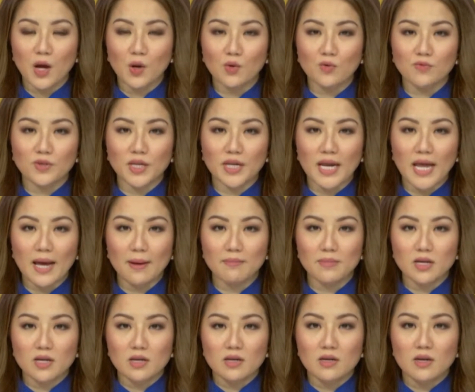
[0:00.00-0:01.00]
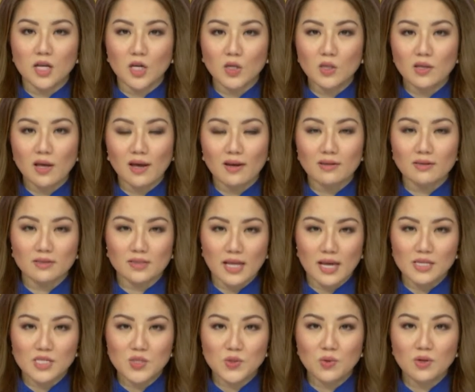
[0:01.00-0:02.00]
của Việt Nam để có thể được tái
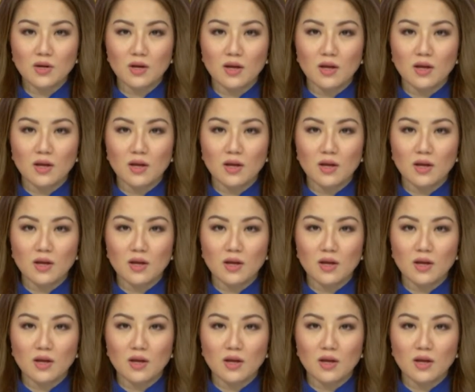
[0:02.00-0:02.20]
xuất.